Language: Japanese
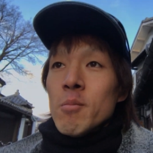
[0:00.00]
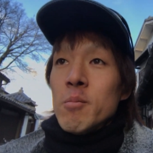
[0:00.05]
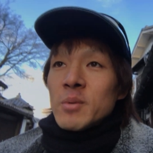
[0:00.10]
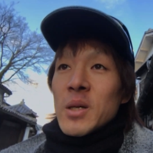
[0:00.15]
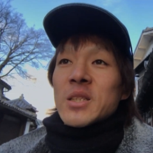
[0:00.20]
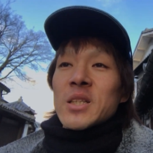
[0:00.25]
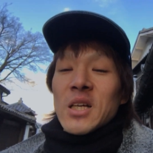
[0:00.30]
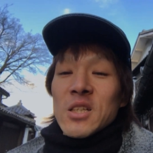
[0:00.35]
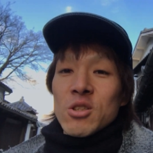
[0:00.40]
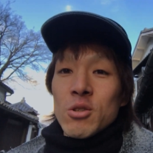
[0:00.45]
ま
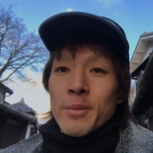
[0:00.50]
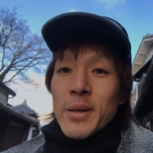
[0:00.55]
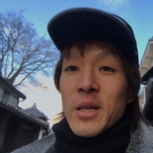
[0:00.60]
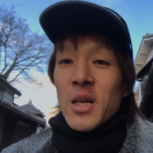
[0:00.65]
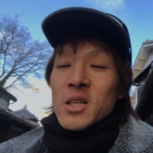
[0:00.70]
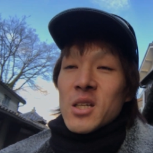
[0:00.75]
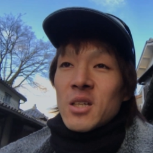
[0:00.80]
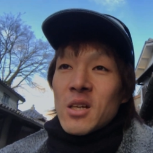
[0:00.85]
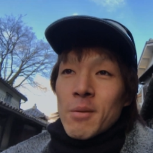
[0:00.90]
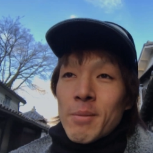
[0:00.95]
あ、単純
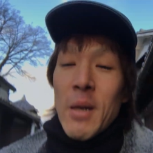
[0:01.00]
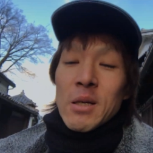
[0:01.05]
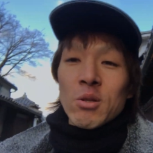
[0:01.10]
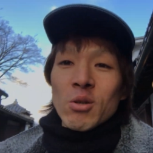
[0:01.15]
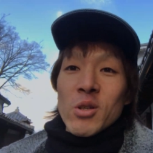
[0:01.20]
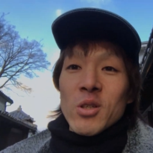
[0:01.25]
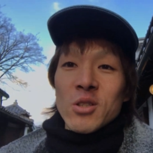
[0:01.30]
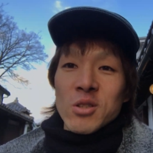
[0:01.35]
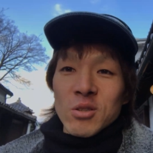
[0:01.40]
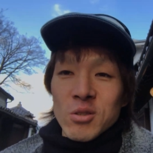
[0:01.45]
明ーギガバイト
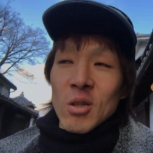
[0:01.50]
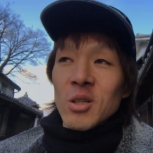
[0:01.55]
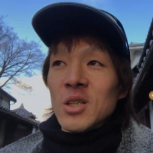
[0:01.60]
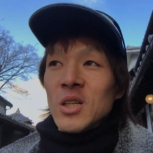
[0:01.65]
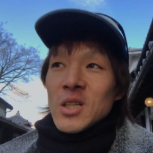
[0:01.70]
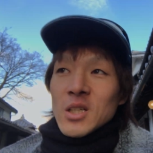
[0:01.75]
にするの